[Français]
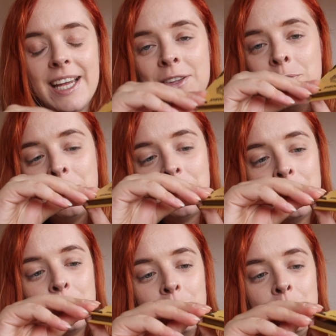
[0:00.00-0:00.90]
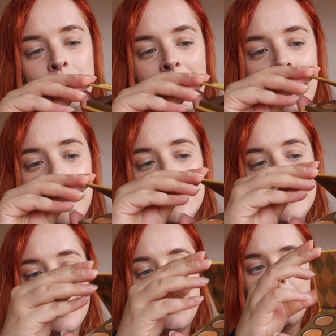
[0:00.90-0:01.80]
Et donc quand on ouvre à
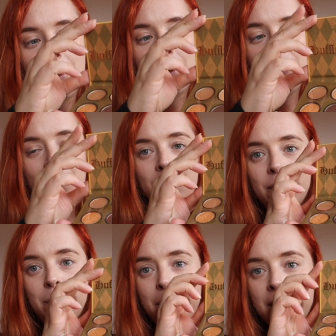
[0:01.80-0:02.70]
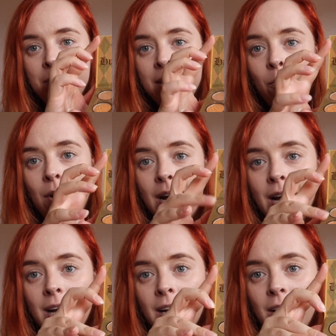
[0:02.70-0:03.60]
l'intérieur, pas de
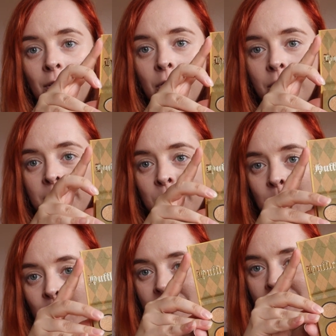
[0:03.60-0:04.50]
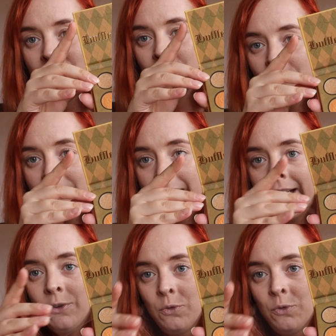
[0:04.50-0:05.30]
miroir, le film de protection et les